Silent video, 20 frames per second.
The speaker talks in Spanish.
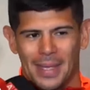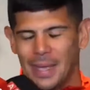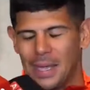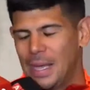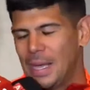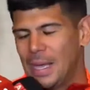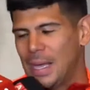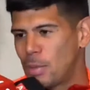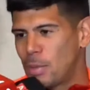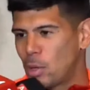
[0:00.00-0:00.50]

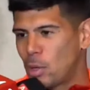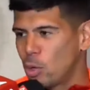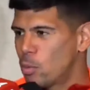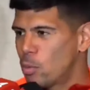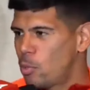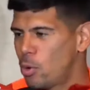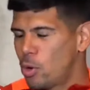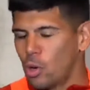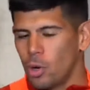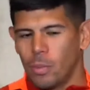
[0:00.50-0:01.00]
eh, me dolió un
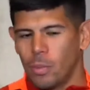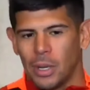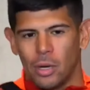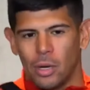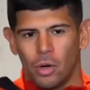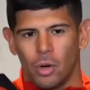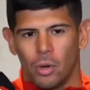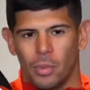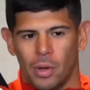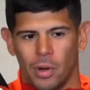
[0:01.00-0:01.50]
poco,
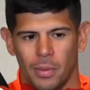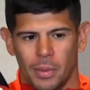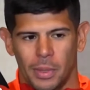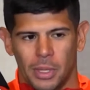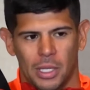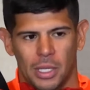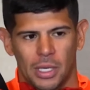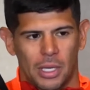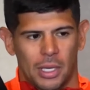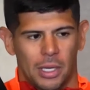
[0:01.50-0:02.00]
pero,
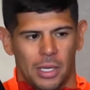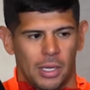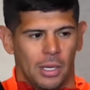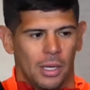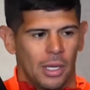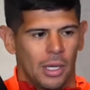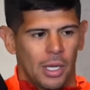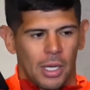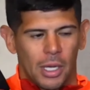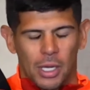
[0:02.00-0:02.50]
obviamente que
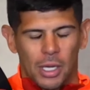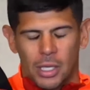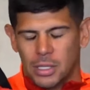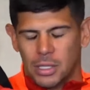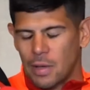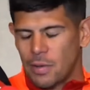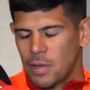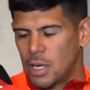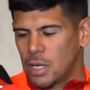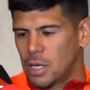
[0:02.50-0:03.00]

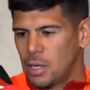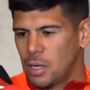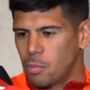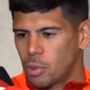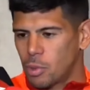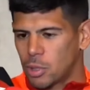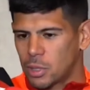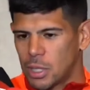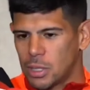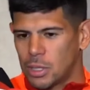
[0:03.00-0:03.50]
sabía que es
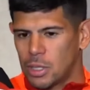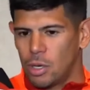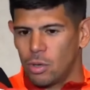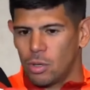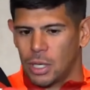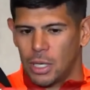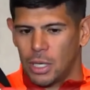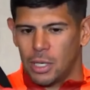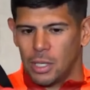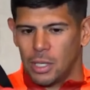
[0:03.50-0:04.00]
importante lo
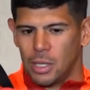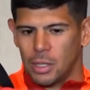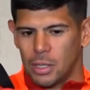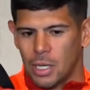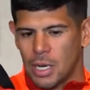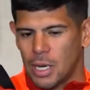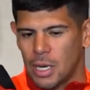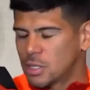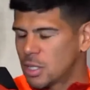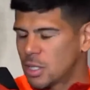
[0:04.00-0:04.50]
que
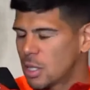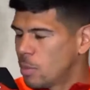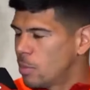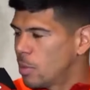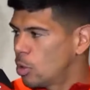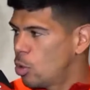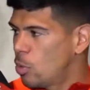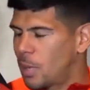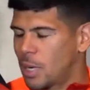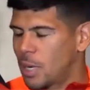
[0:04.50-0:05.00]
tenía que hacer en mi
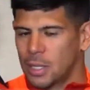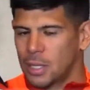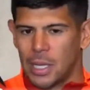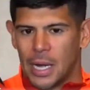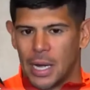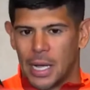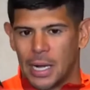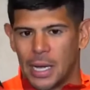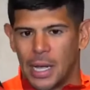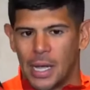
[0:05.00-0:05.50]
club para
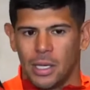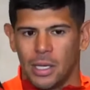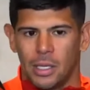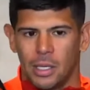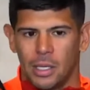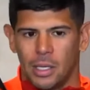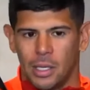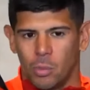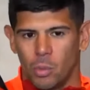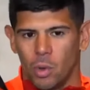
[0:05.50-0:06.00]
estar acá
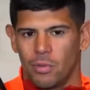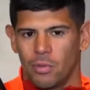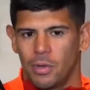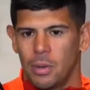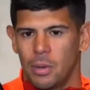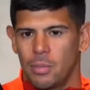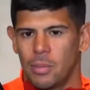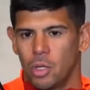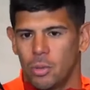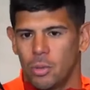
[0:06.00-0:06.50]
y, muy
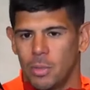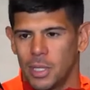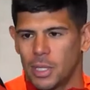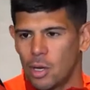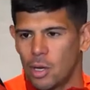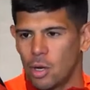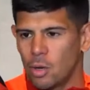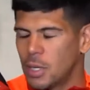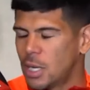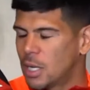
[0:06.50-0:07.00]
feliz me tomé esta
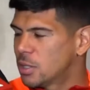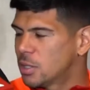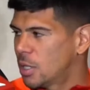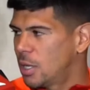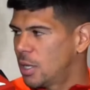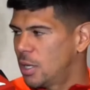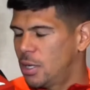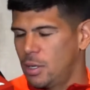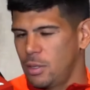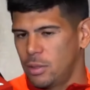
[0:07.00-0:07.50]
nómina, así
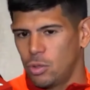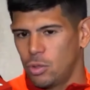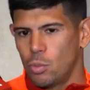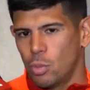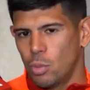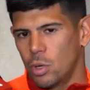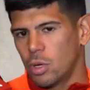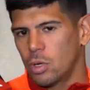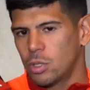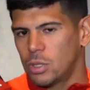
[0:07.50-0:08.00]
que estoy
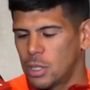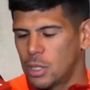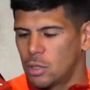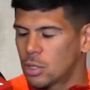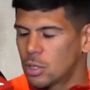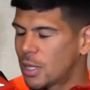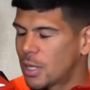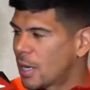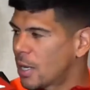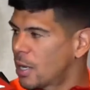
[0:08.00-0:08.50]
muy contento de
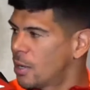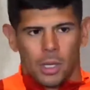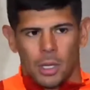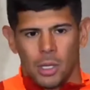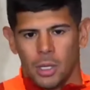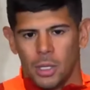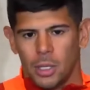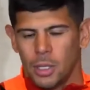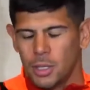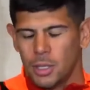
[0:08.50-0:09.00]
estar acá.
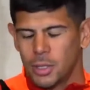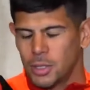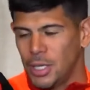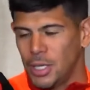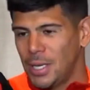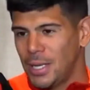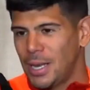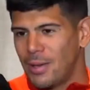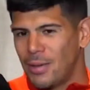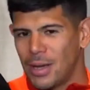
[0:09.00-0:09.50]

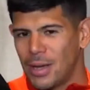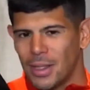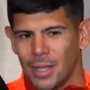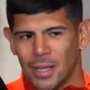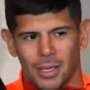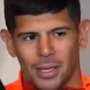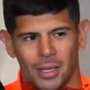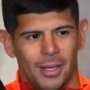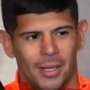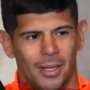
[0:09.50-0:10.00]
Sí, la verdad
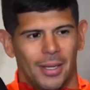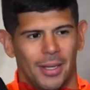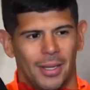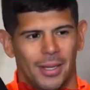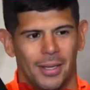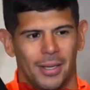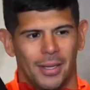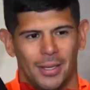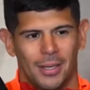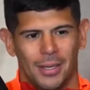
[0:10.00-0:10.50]
que,
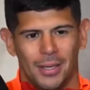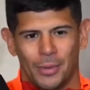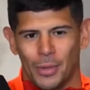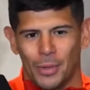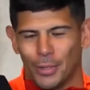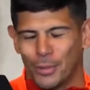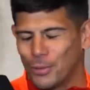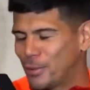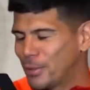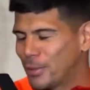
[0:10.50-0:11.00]
que
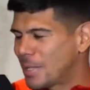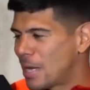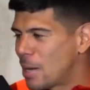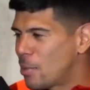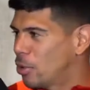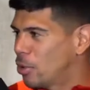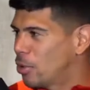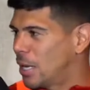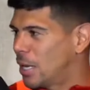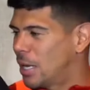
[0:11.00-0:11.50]
bueno, todos
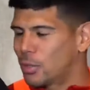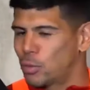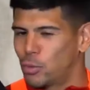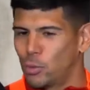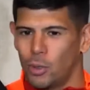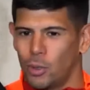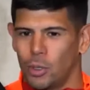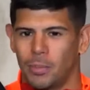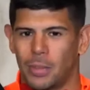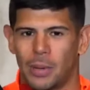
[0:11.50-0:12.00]
sabemos lo que es
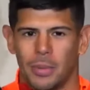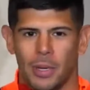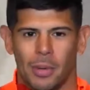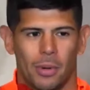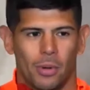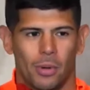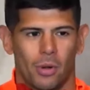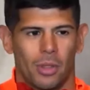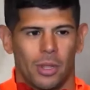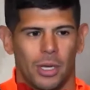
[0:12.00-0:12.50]
Arturo, para mí el
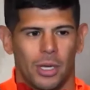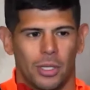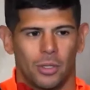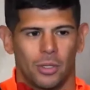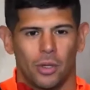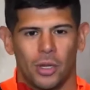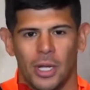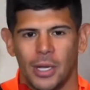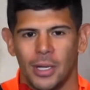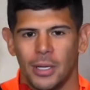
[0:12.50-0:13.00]
mejor de la
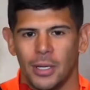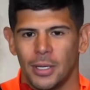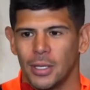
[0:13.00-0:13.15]
historia.